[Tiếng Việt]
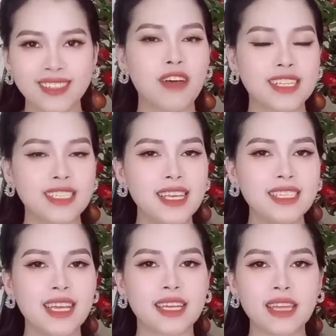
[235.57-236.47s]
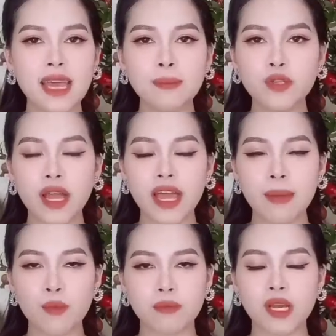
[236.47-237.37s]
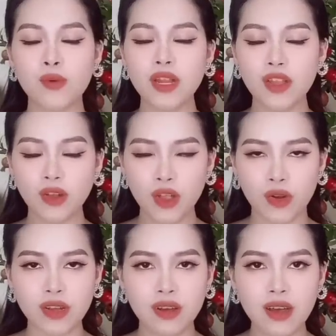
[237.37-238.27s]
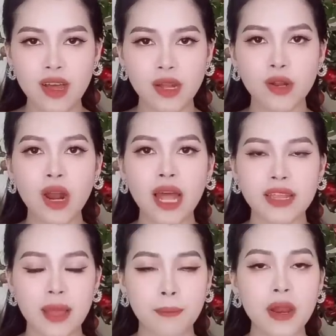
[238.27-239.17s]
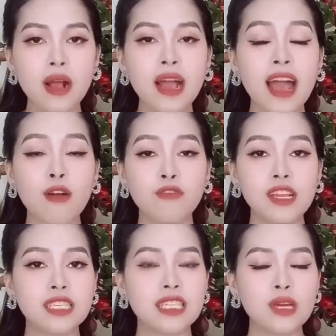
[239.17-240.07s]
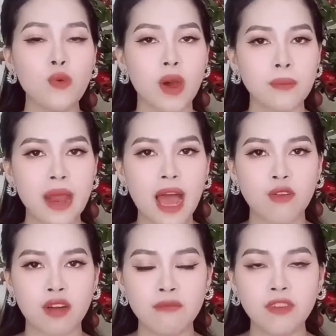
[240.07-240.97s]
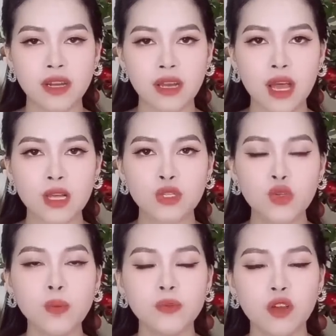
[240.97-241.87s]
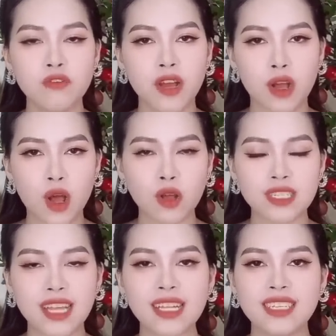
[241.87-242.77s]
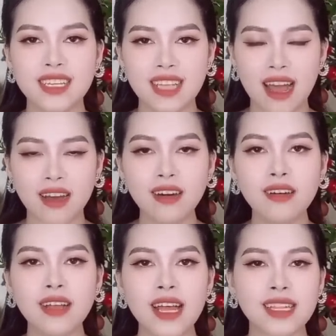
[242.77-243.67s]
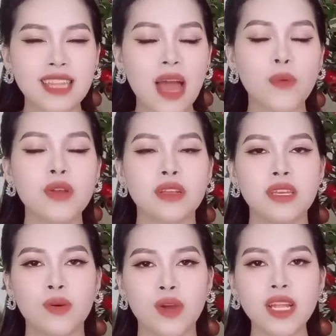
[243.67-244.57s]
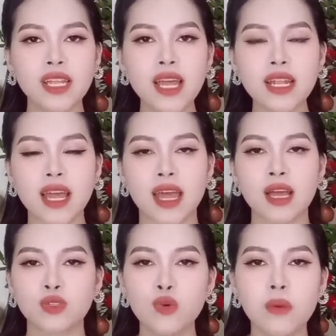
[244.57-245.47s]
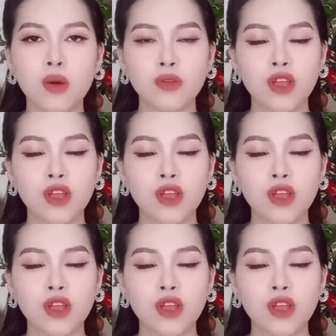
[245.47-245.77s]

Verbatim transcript: và chia sẻ thêm cho anh em một bí quyết nho nhỏ nữa đó là nhằm nâng cao vị trí của âm đạo và âm vật giúp cho việc cọ sát dễ dàng hơn tạo được nhiều kích thích này giúp cậu